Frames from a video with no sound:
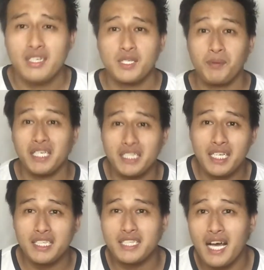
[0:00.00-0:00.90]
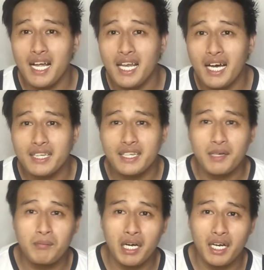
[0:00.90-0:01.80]
Especially sa lahat
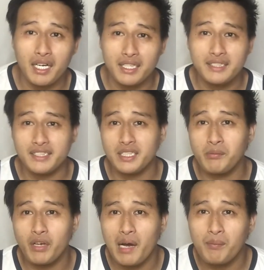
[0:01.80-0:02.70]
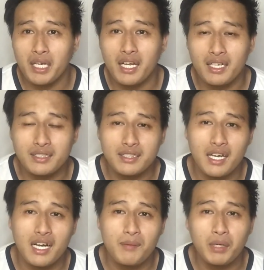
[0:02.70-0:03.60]
ng mga nagsisimula pa lang
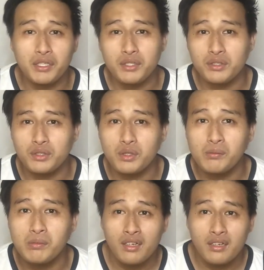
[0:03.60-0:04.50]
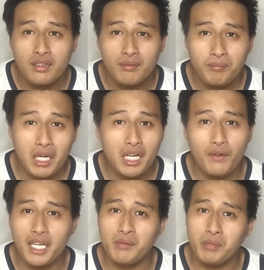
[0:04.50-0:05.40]
sa pag-YouTube,
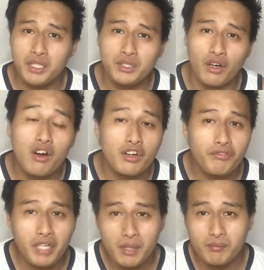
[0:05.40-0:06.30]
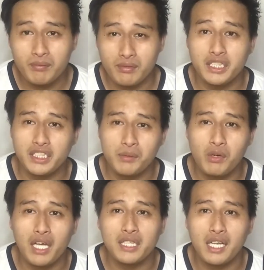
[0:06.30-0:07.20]
paggawa ng video or film,
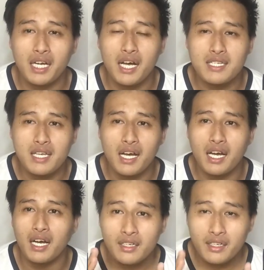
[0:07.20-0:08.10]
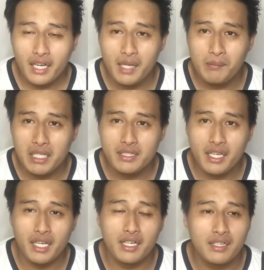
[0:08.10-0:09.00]
nagsisimula talaga sa Kain
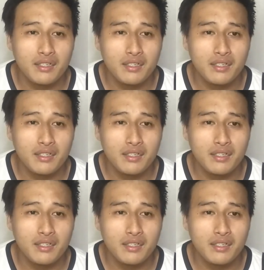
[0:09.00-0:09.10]
Master.